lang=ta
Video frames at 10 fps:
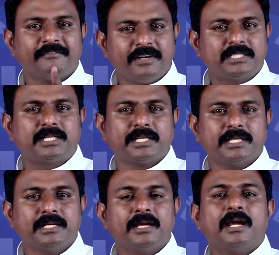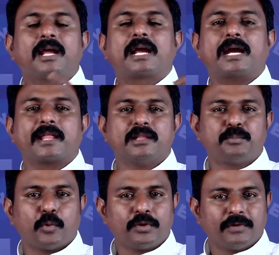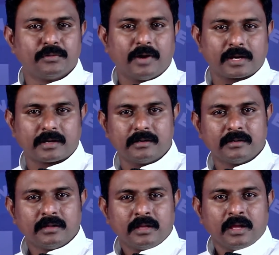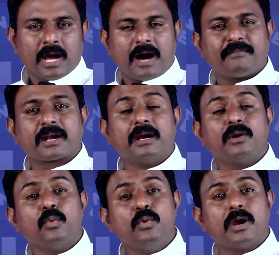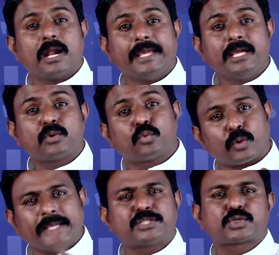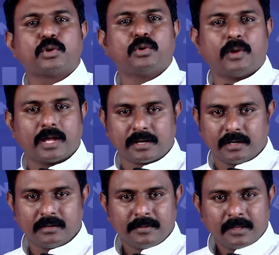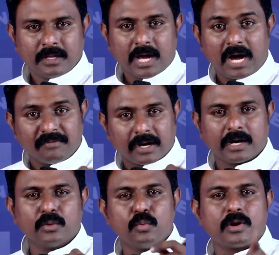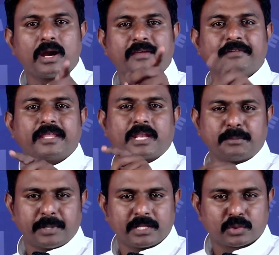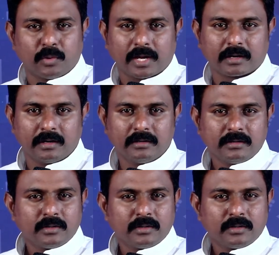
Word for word: விட்டு கடந்து போய்விடுவார்கள் அவர்கள் உங்களை குறை சொல்லுவார்கள் அவர்கள் உங்களை வேதனைப்படுத்துவார்கள்